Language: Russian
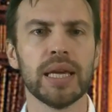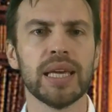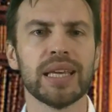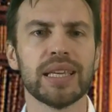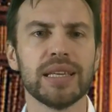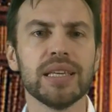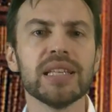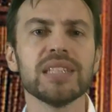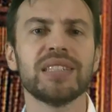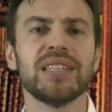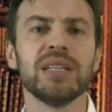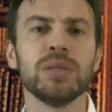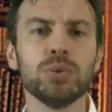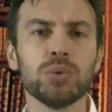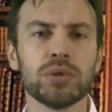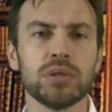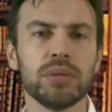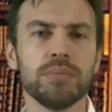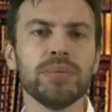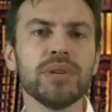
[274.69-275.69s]
Если
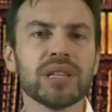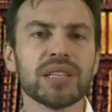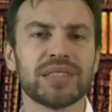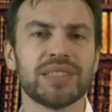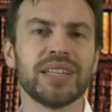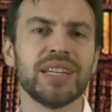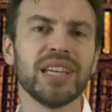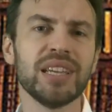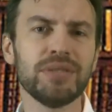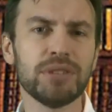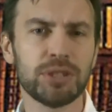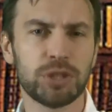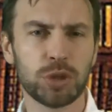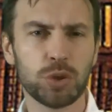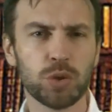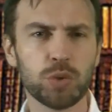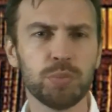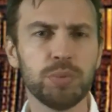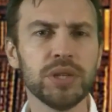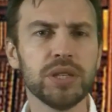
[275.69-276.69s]
нужно было царевича
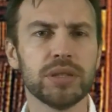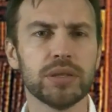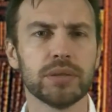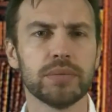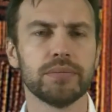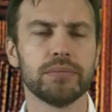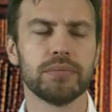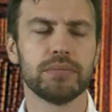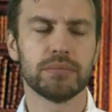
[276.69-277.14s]
убить,